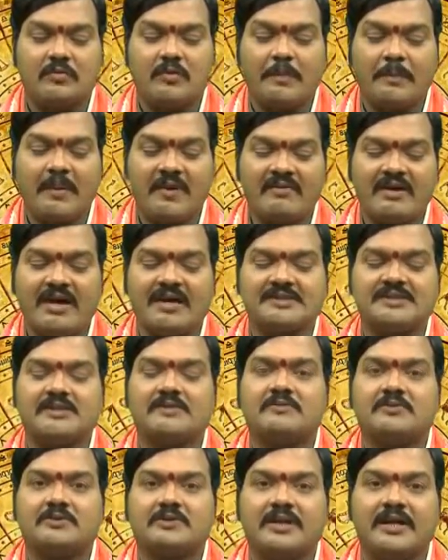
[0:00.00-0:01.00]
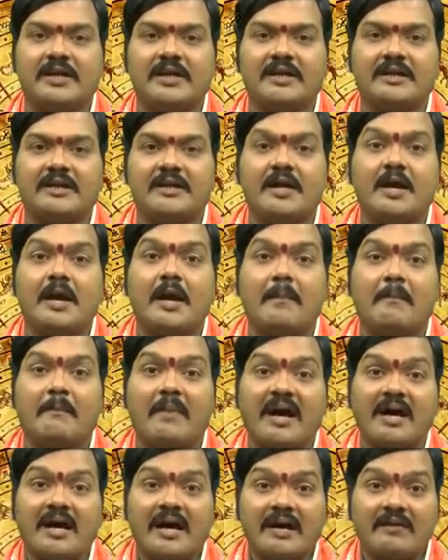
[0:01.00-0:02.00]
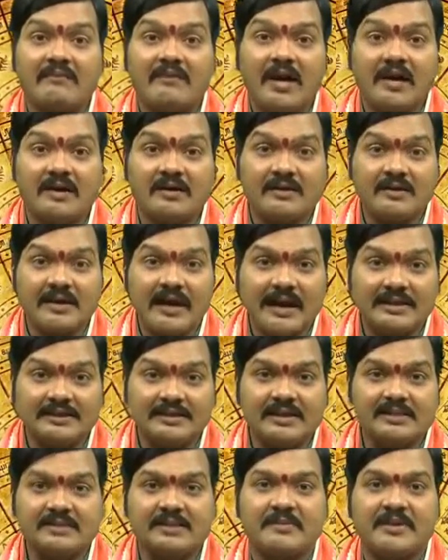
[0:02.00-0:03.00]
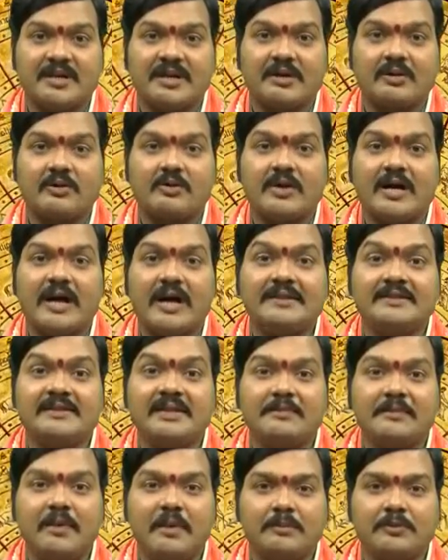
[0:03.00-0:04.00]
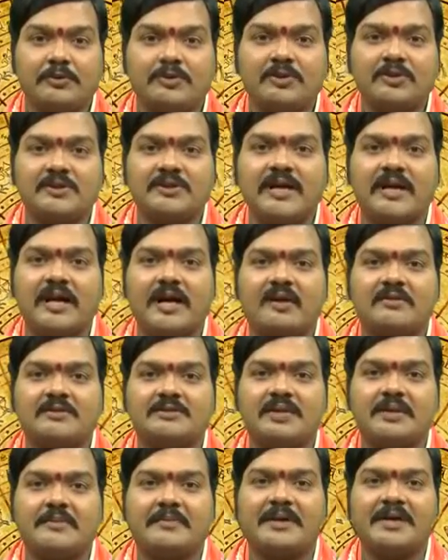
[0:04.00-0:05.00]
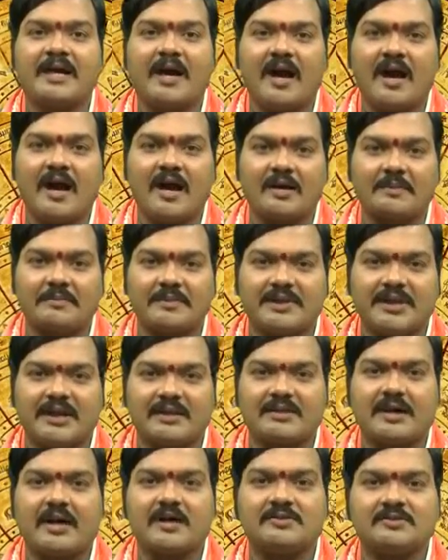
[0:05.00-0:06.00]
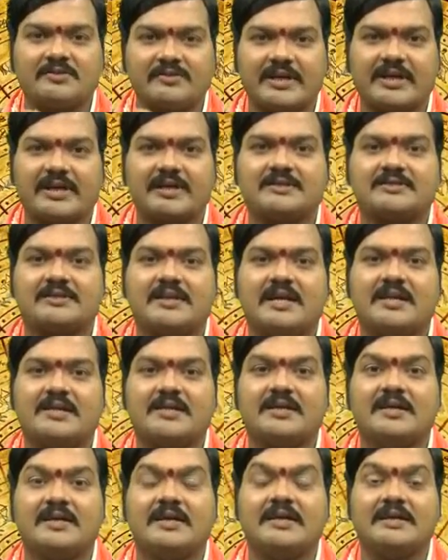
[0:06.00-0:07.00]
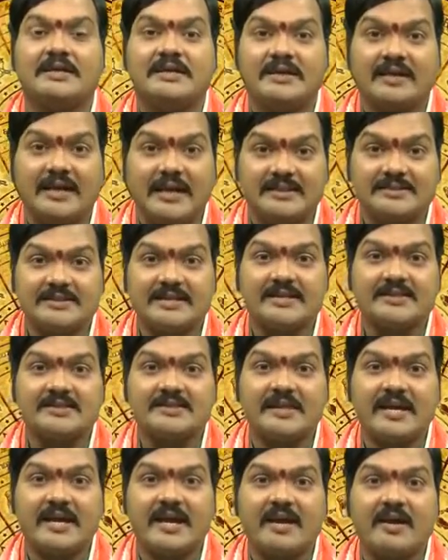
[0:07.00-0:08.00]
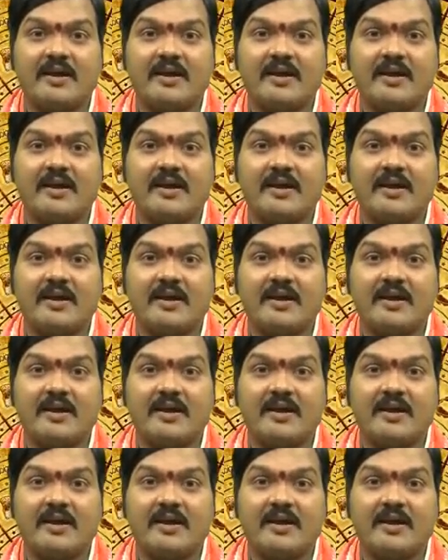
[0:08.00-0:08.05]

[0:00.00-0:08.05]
ఉపవాసం ఉండి మంగళవారం రాత్రి సమయంలో కందిపప్పుతో తయారు చేయబడిన ఆహార పదార్థాలు స్వీకరించాలి ఇలా చేస్తే